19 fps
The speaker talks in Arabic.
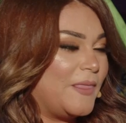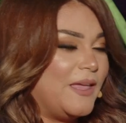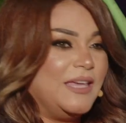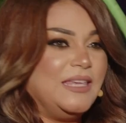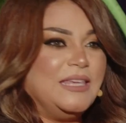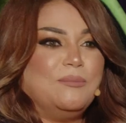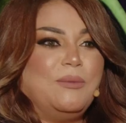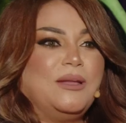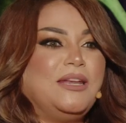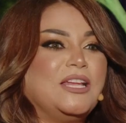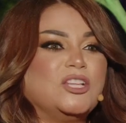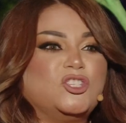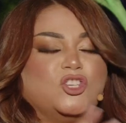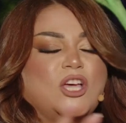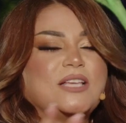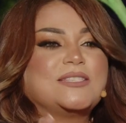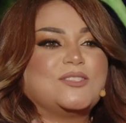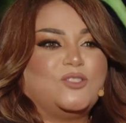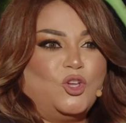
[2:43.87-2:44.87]
هي منا
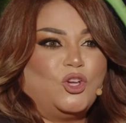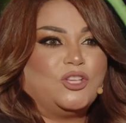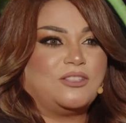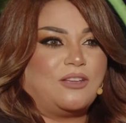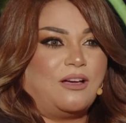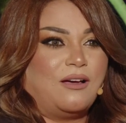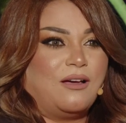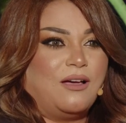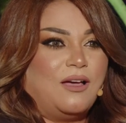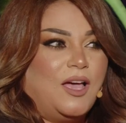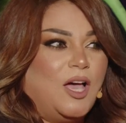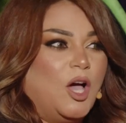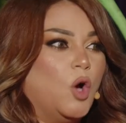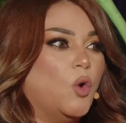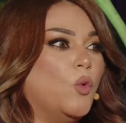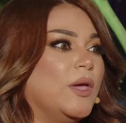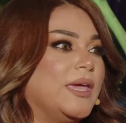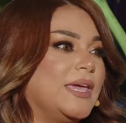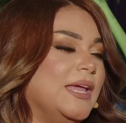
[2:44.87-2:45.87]
جاست نقطه هو